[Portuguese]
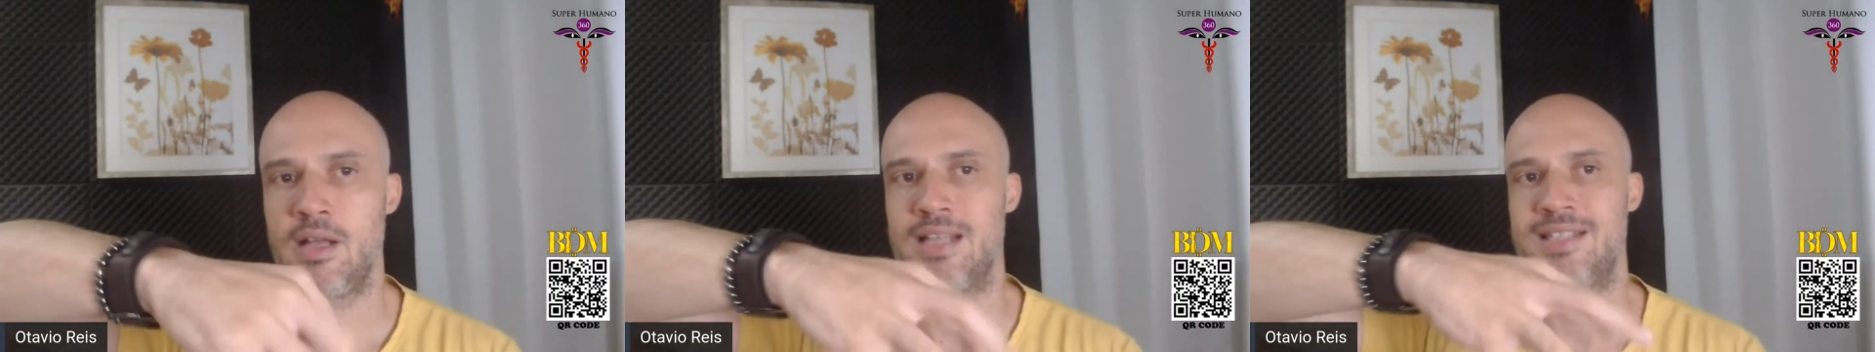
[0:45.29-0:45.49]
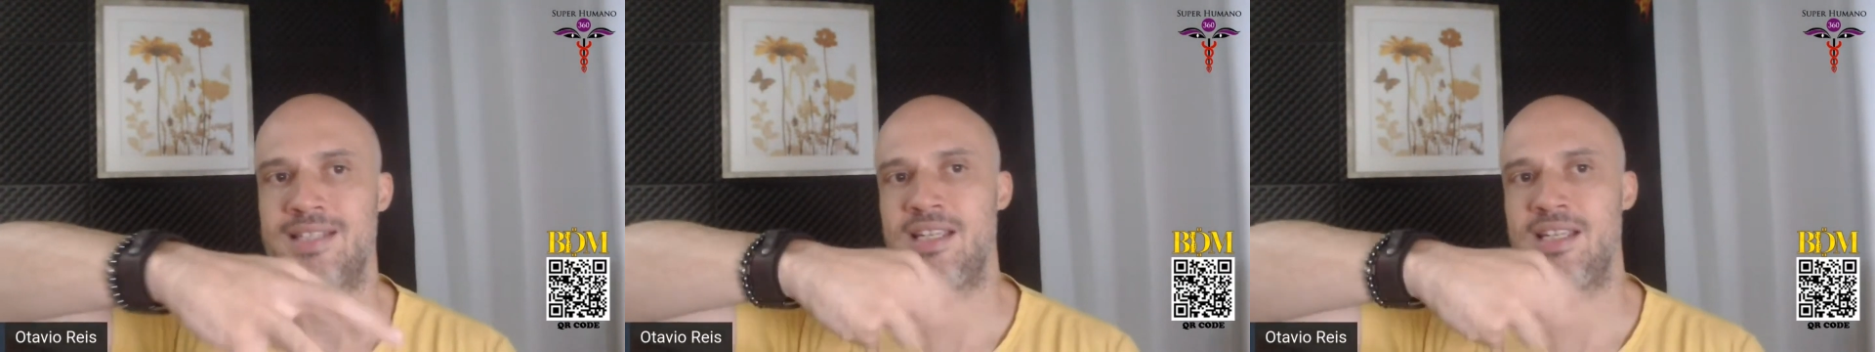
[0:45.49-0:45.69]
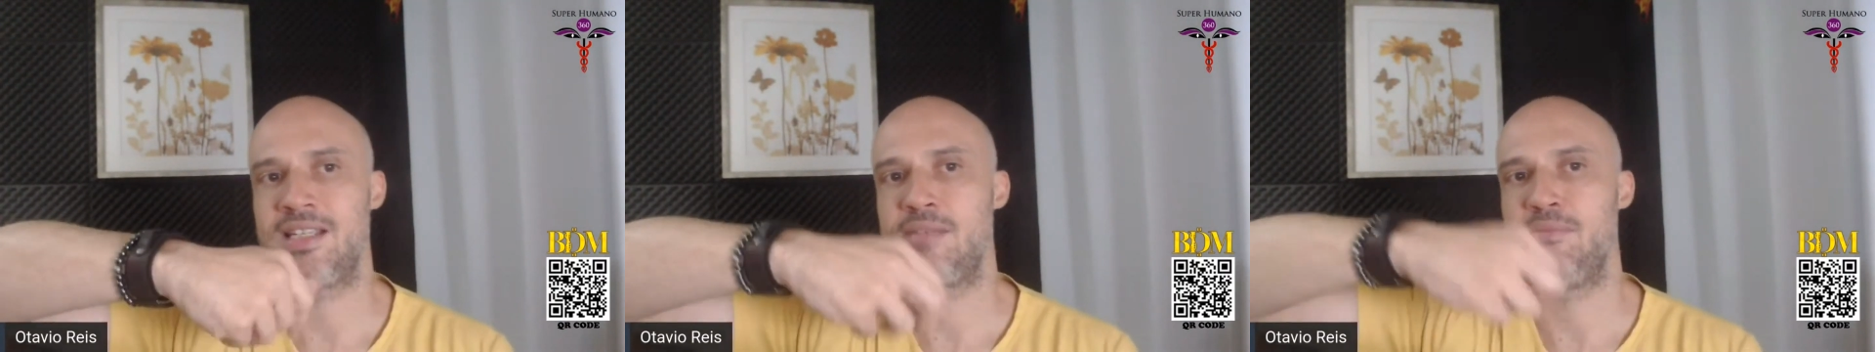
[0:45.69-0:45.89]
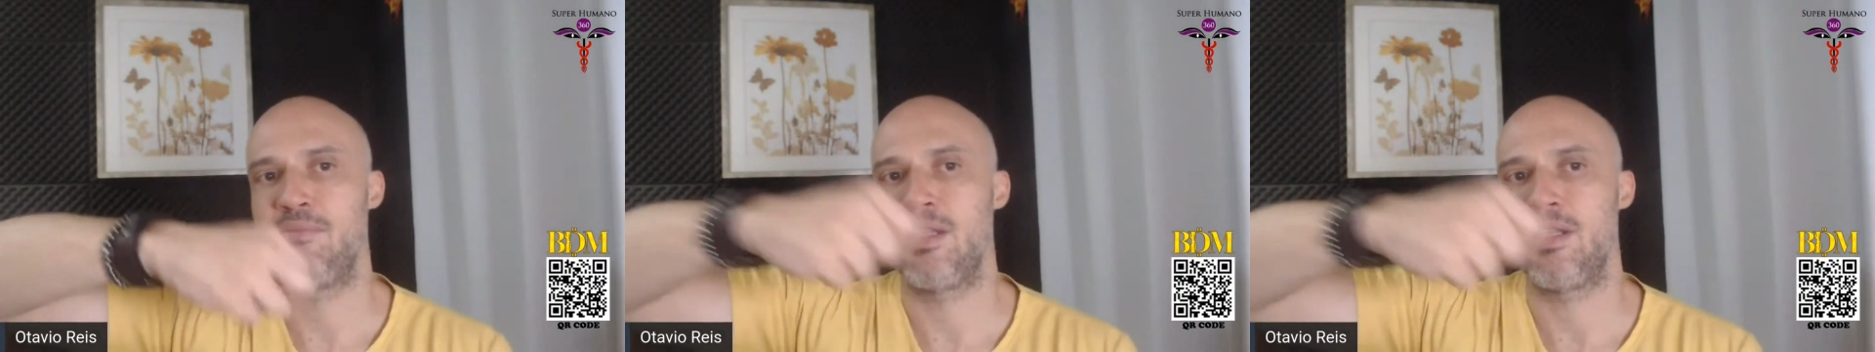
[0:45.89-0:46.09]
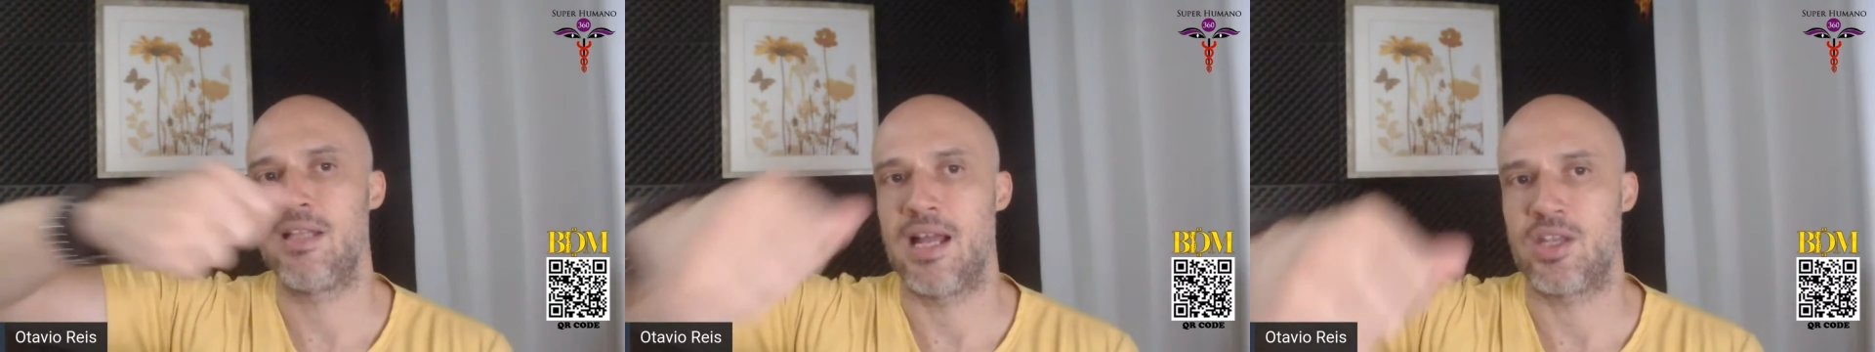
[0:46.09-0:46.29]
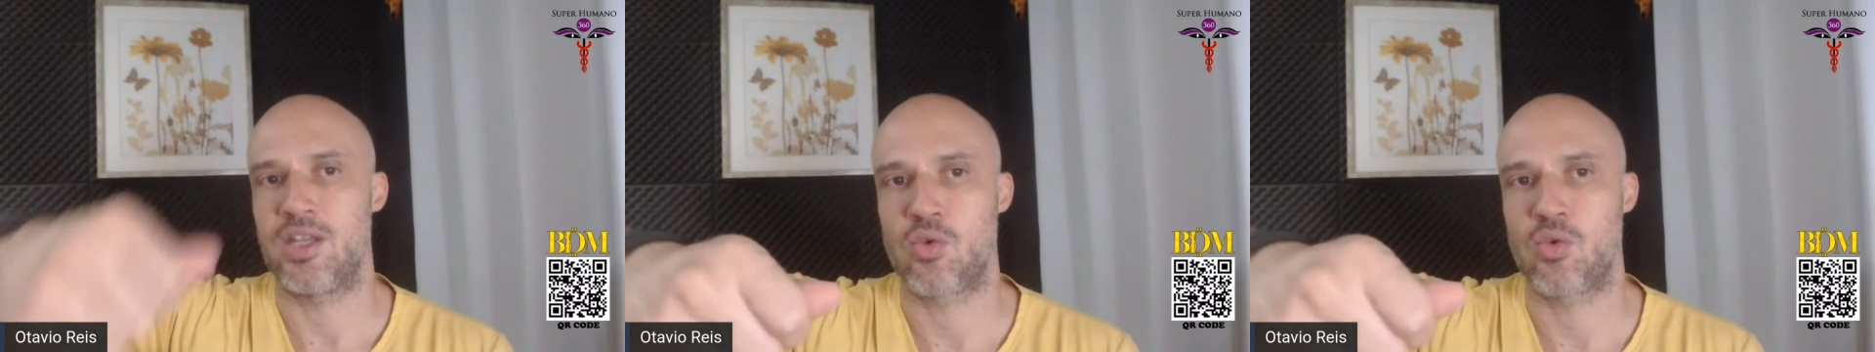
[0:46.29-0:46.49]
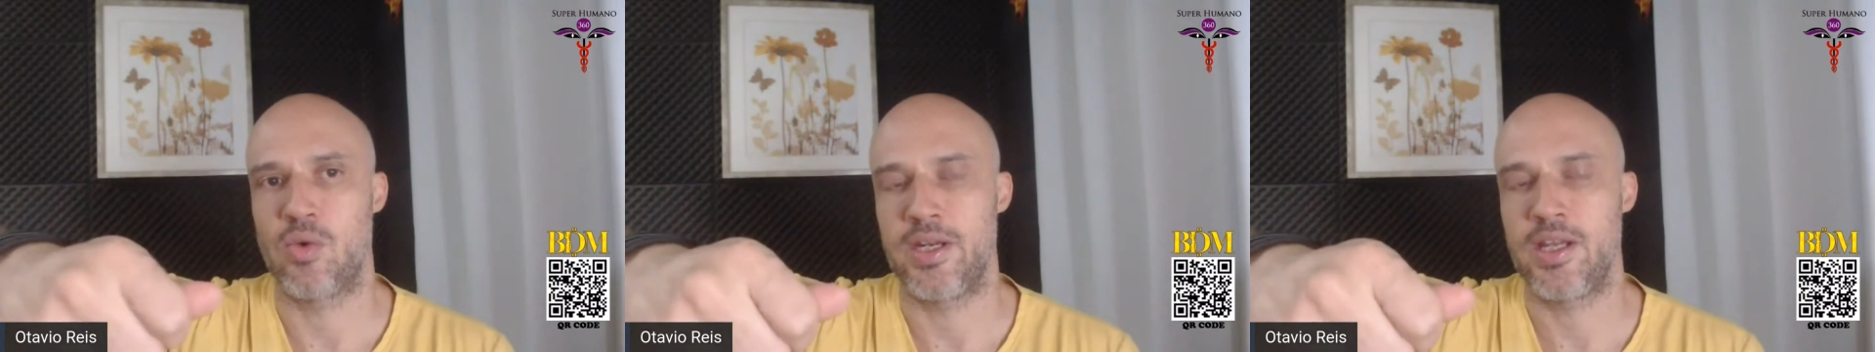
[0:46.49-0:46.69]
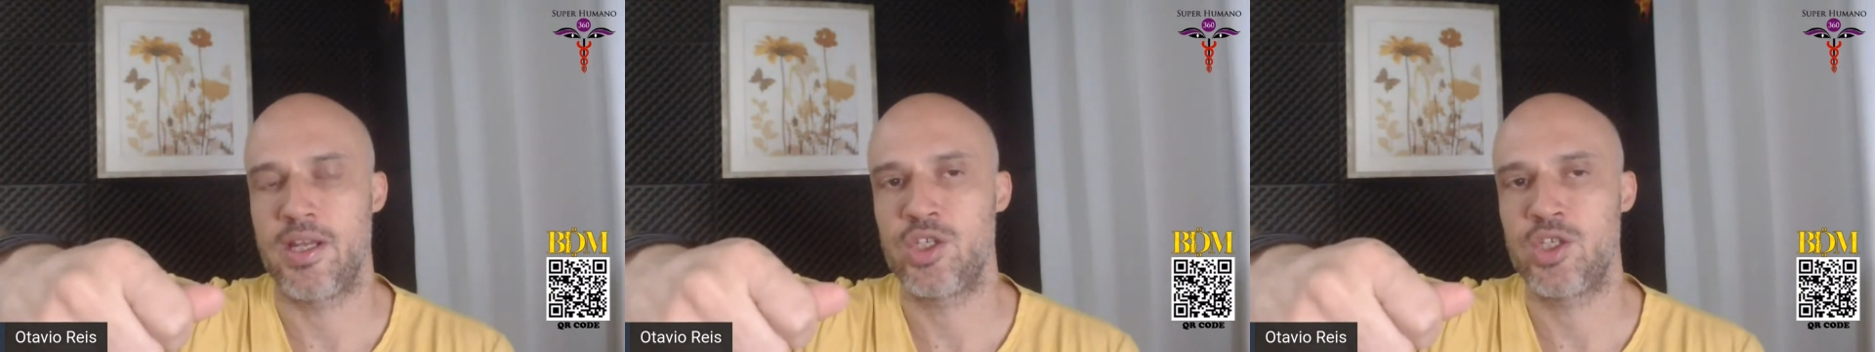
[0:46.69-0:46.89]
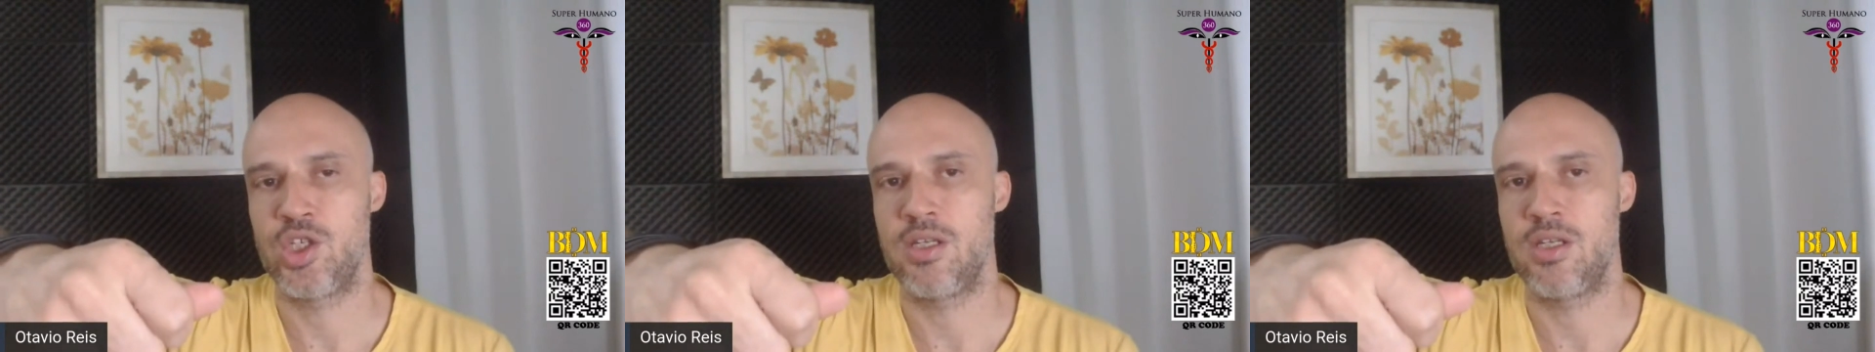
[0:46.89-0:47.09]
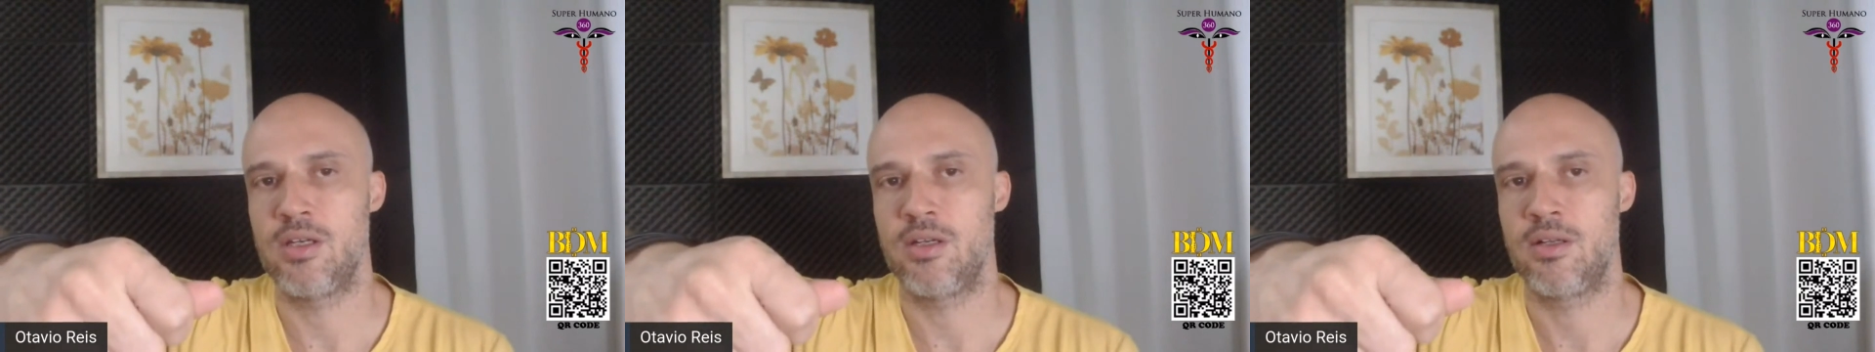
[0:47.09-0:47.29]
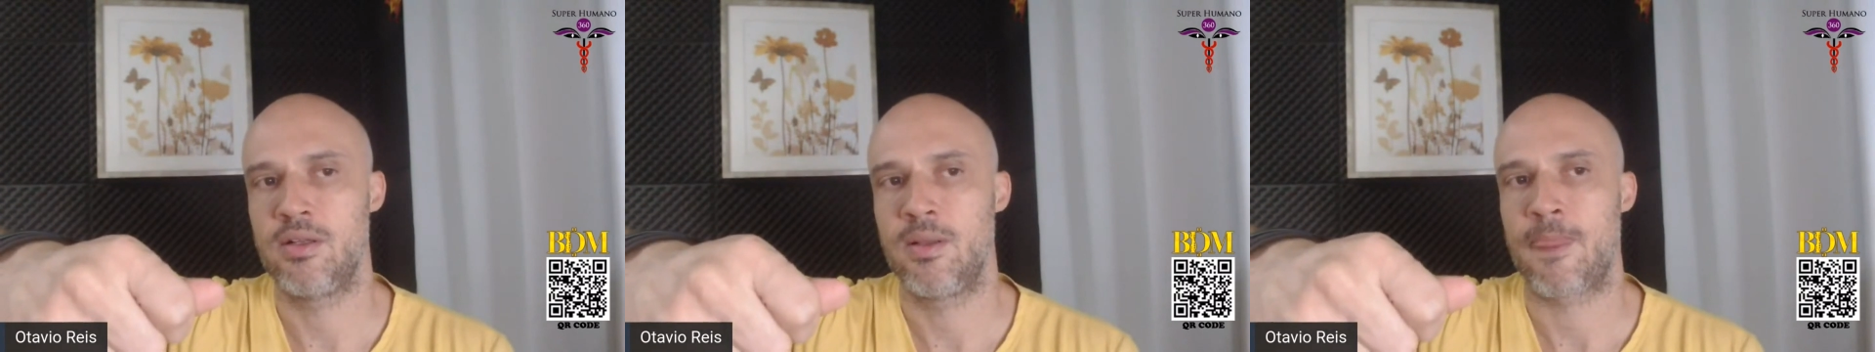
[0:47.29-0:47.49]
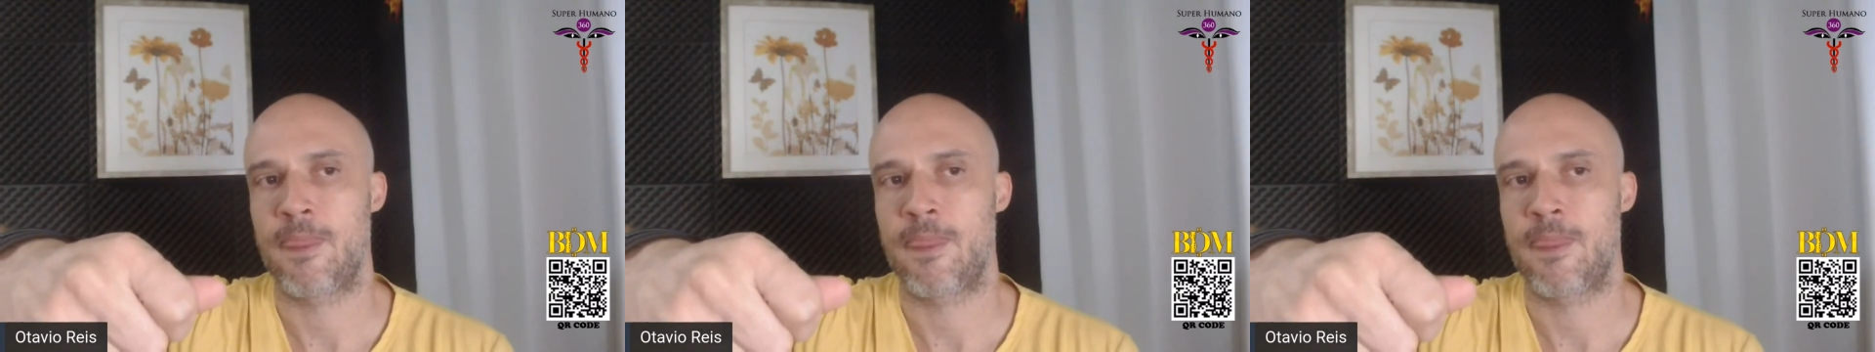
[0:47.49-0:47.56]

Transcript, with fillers: a sensibilidade com a energia,